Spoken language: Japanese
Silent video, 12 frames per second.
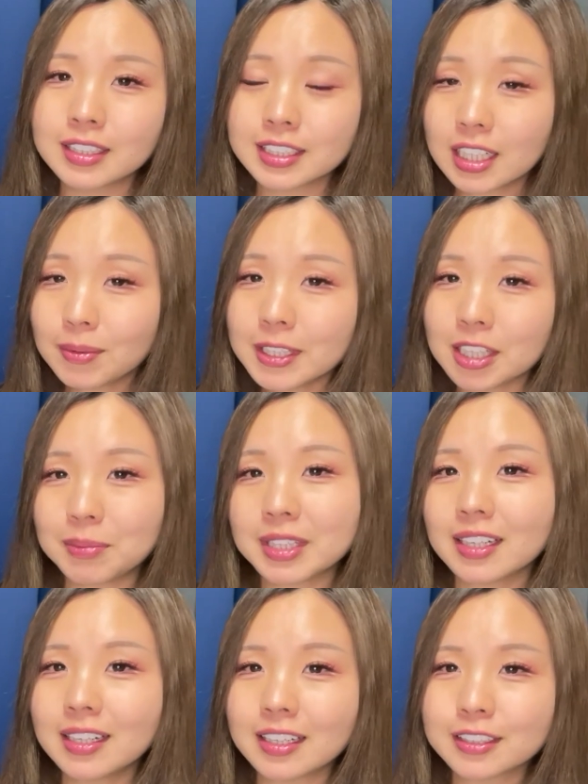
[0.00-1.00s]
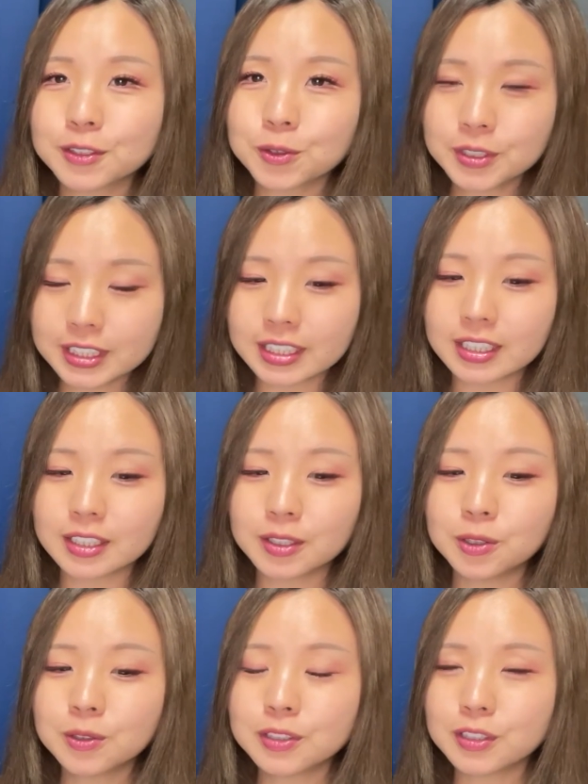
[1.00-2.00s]
調べてみたら少し
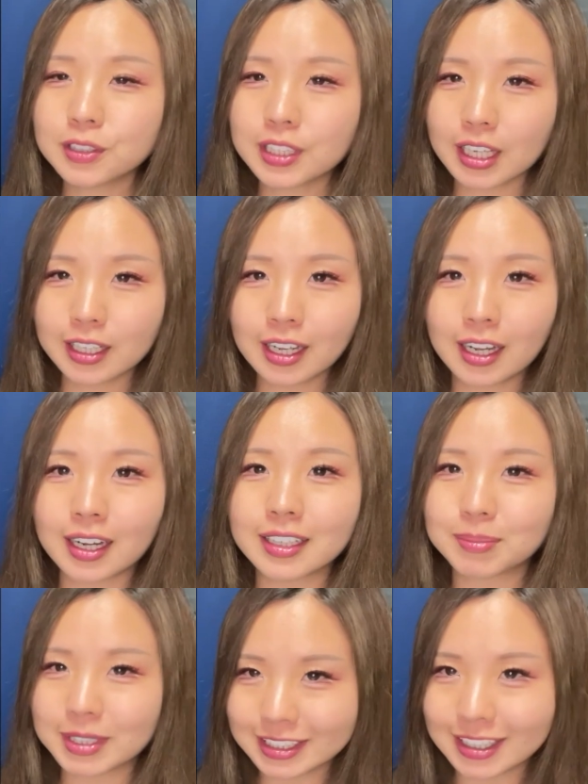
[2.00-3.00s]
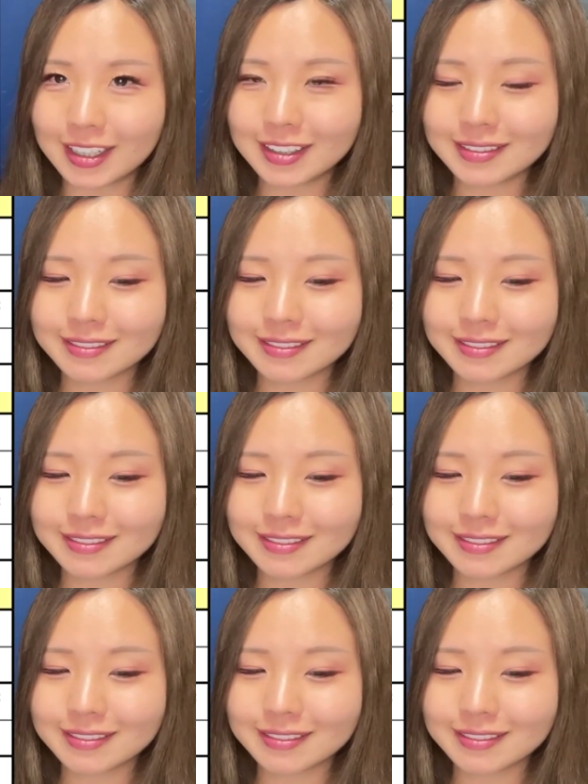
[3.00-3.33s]
共通点がありました。